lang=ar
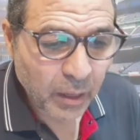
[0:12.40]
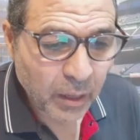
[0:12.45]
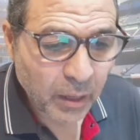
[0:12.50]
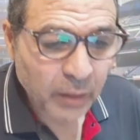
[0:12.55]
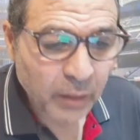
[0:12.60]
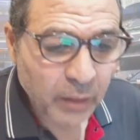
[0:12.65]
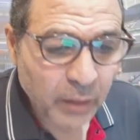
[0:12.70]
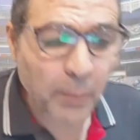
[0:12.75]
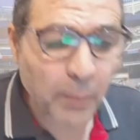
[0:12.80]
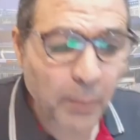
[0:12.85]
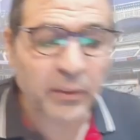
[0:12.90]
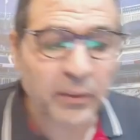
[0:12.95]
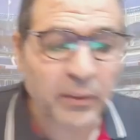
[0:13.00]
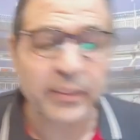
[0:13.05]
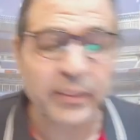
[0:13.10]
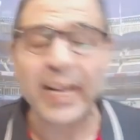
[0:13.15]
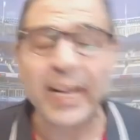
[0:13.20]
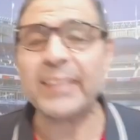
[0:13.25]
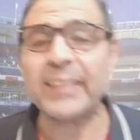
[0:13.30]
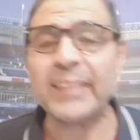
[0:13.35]

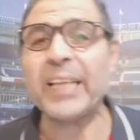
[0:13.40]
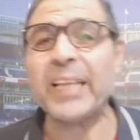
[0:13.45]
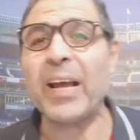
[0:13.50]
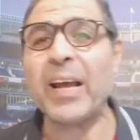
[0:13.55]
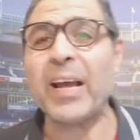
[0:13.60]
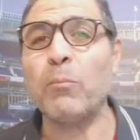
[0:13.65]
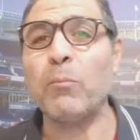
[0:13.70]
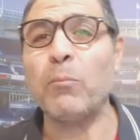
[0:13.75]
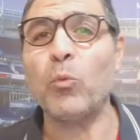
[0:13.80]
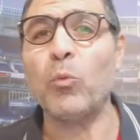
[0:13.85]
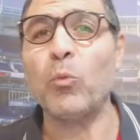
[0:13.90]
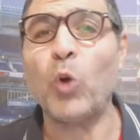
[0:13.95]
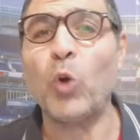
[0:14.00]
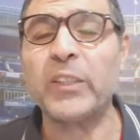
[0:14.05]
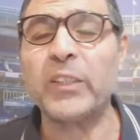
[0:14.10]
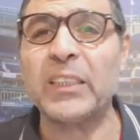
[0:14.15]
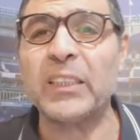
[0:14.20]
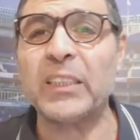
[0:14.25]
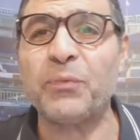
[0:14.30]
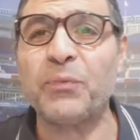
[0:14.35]
رابطه الانديه
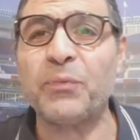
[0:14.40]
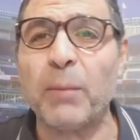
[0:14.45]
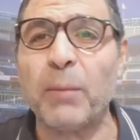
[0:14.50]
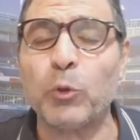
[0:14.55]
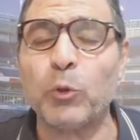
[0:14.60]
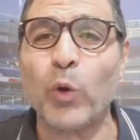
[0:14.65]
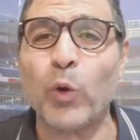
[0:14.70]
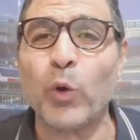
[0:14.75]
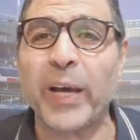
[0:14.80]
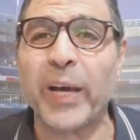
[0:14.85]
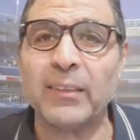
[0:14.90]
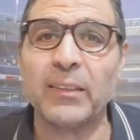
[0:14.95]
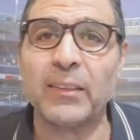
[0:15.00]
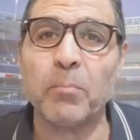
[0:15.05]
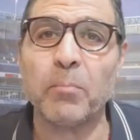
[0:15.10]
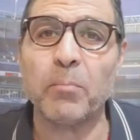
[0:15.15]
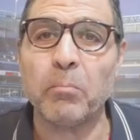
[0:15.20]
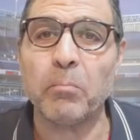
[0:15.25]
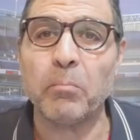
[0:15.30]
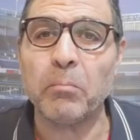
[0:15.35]
المحترفه
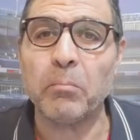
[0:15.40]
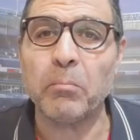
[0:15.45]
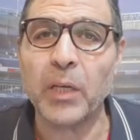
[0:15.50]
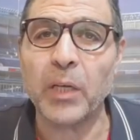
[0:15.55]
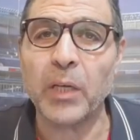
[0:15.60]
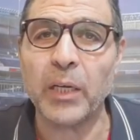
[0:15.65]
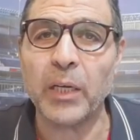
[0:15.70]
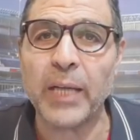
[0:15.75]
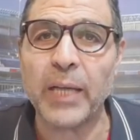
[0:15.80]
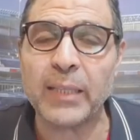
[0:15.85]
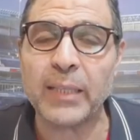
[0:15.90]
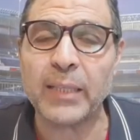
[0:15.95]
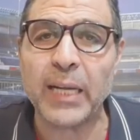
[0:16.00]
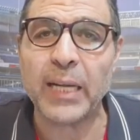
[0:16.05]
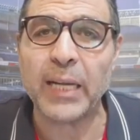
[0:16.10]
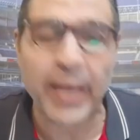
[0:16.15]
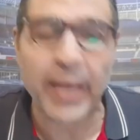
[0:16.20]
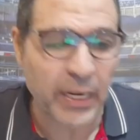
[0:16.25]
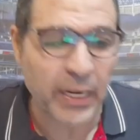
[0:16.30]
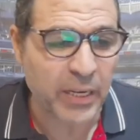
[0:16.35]
بتغرم النادي
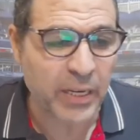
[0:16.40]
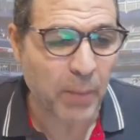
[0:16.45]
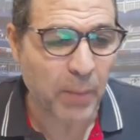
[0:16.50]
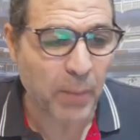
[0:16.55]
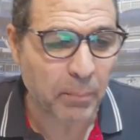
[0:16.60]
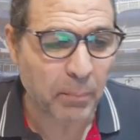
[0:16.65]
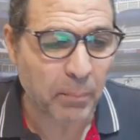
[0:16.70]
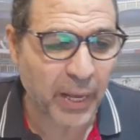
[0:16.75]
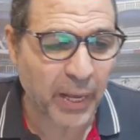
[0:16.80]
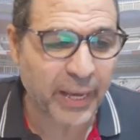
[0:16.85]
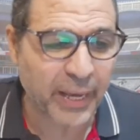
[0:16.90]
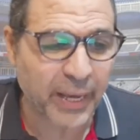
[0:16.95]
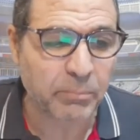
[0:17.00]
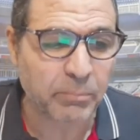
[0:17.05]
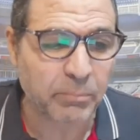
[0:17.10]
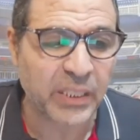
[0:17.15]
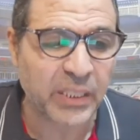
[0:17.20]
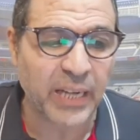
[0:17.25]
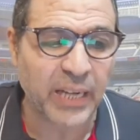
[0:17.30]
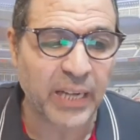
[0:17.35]
الاهلي مبلغ
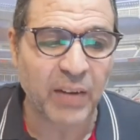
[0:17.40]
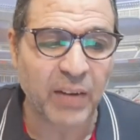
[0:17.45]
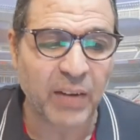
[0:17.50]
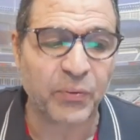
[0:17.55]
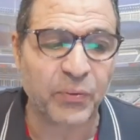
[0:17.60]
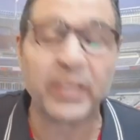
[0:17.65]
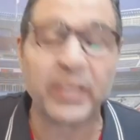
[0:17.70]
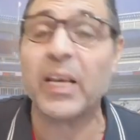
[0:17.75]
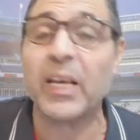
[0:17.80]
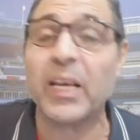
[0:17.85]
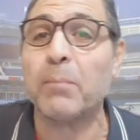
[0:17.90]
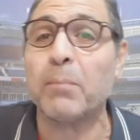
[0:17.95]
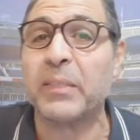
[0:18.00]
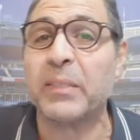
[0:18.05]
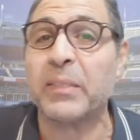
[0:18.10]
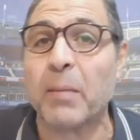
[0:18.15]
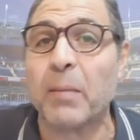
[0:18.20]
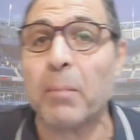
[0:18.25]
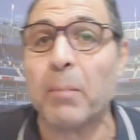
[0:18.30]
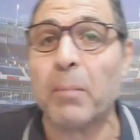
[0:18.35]
50000 جنيه
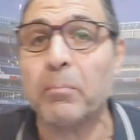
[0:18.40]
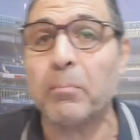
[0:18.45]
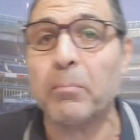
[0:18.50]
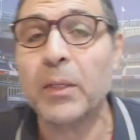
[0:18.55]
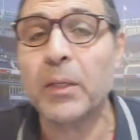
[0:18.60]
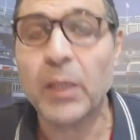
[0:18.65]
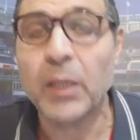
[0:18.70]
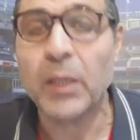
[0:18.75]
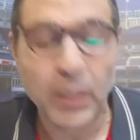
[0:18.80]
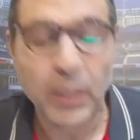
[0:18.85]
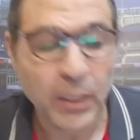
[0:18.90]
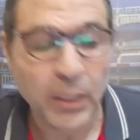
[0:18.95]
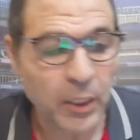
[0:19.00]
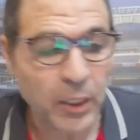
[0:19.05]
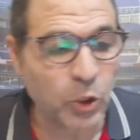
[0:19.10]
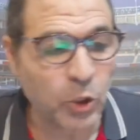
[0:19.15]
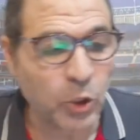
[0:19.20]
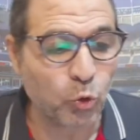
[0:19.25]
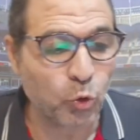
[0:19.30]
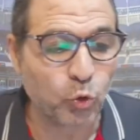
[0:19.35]
بسبب
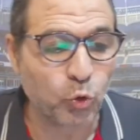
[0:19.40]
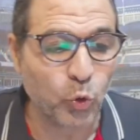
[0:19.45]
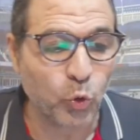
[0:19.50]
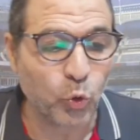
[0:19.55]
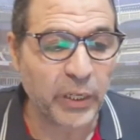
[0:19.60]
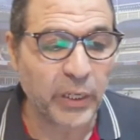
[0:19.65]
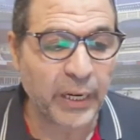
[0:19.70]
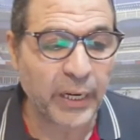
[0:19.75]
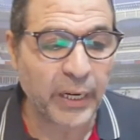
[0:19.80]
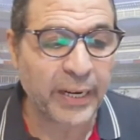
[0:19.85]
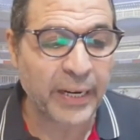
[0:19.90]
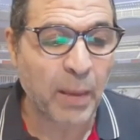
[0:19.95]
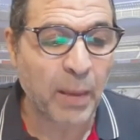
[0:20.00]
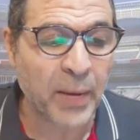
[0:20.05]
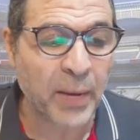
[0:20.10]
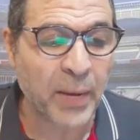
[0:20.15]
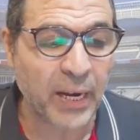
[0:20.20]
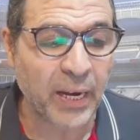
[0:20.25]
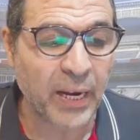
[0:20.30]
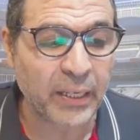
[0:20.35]
النزول
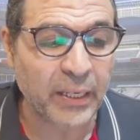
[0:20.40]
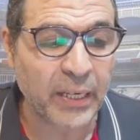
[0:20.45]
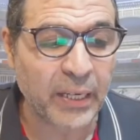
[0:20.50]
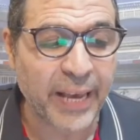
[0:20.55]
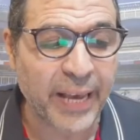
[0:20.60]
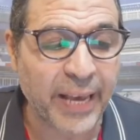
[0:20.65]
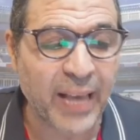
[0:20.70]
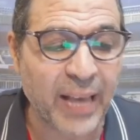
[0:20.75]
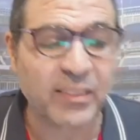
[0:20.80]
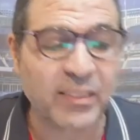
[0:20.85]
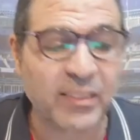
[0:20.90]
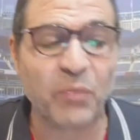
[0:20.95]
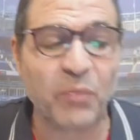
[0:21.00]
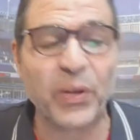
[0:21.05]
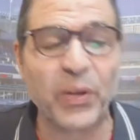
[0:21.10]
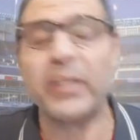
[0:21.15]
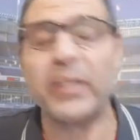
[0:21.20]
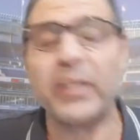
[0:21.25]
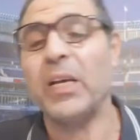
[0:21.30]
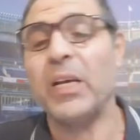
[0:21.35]
الجماعي للجهاز
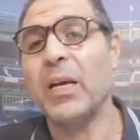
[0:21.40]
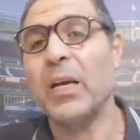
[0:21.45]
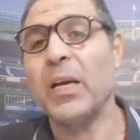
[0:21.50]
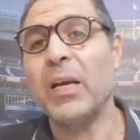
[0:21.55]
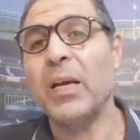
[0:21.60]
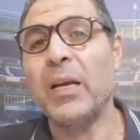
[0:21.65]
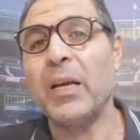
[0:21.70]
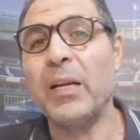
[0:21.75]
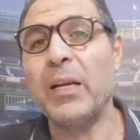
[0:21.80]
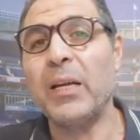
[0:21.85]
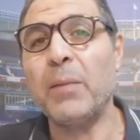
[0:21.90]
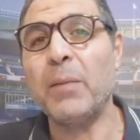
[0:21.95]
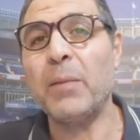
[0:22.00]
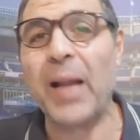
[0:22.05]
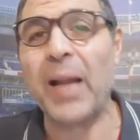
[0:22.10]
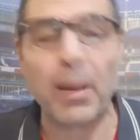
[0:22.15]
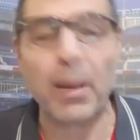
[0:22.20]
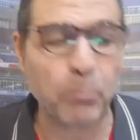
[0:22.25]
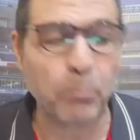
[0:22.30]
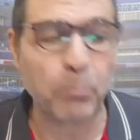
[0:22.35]
الفني
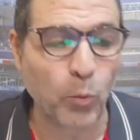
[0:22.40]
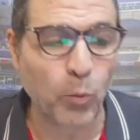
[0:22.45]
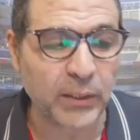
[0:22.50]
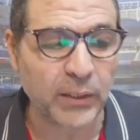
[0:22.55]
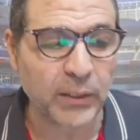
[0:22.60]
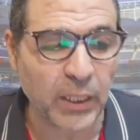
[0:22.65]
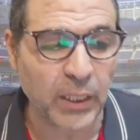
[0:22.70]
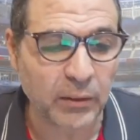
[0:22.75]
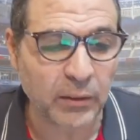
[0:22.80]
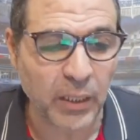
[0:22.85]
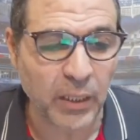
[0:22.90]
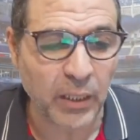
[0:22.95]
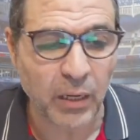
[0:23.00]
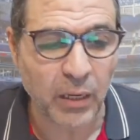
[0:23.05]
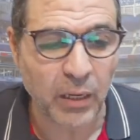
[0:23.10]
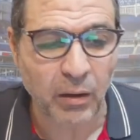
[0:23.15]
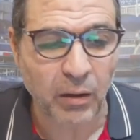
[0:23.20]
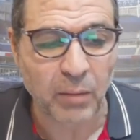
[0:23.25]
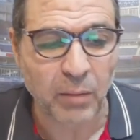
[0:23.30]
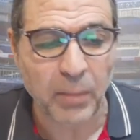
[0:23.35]
لملعب مباراه
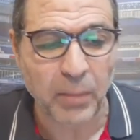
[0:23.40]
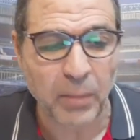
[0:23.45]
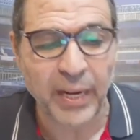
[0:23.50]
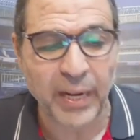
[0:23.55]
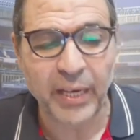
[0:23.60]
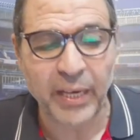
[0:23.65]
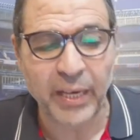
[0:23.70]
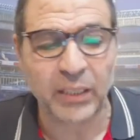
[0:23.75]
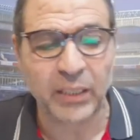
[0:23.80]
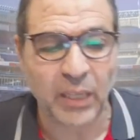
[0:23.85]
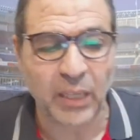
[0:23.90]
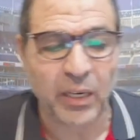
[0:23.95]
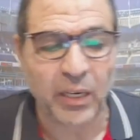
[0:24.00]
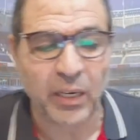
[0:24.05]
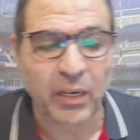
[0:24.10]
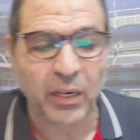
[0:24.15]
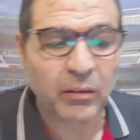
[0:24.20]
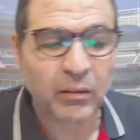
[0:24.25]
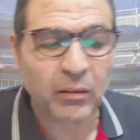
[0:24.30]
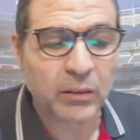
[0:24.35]
القمه الاخيره
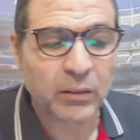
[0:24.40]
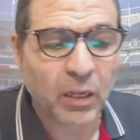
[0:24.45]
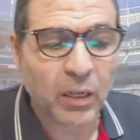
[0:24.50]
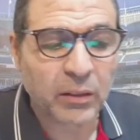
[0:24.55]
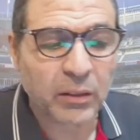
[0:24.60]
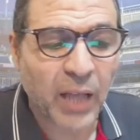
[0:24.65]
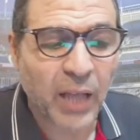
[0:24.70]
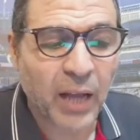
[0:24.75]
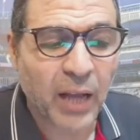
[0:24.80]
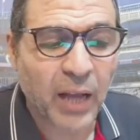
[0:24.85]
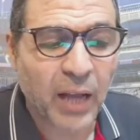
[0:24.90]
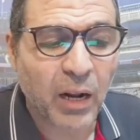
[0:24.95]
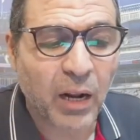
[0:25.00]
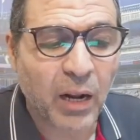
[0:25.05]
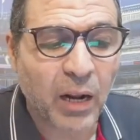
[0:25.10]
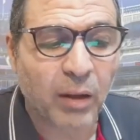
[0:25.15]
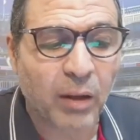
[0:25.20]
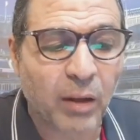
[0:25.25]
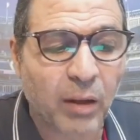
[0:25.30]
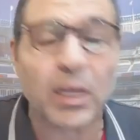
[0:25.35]
للاعتراض على
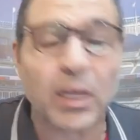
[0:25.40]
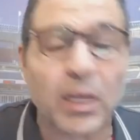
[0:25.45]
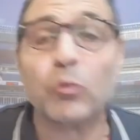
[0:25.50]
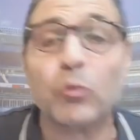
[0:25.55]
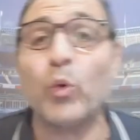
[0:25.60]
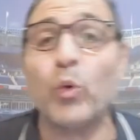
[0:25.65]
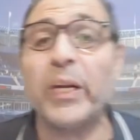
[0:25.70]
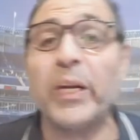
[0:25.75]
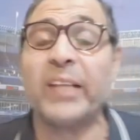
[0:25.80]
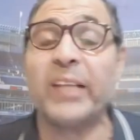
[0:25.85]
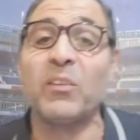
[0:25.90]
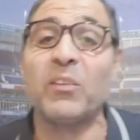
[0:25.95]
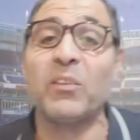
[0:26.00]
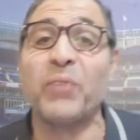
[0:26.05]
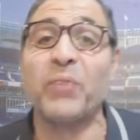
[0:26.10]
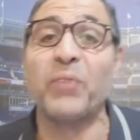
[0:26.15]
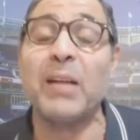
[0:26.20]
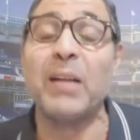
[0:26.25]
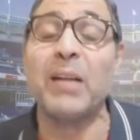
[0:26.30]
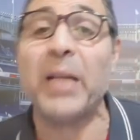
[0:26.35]
القرارات
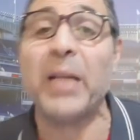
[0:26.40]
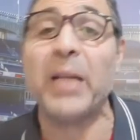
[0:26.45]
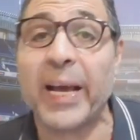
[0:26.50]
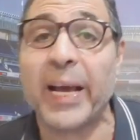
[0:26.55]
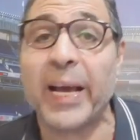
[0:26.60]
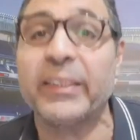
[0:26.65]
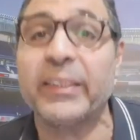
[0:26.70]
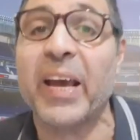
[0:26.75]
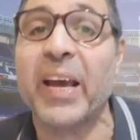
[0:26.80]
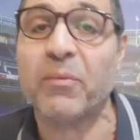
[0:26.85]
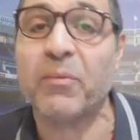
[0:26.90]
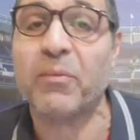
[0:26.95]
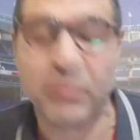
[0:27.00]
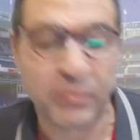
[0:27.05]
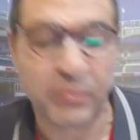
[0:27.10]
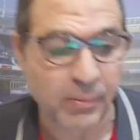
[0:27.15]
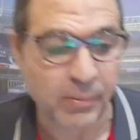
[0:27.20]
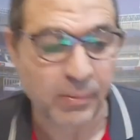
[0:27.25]
والاحتفال بالاهداف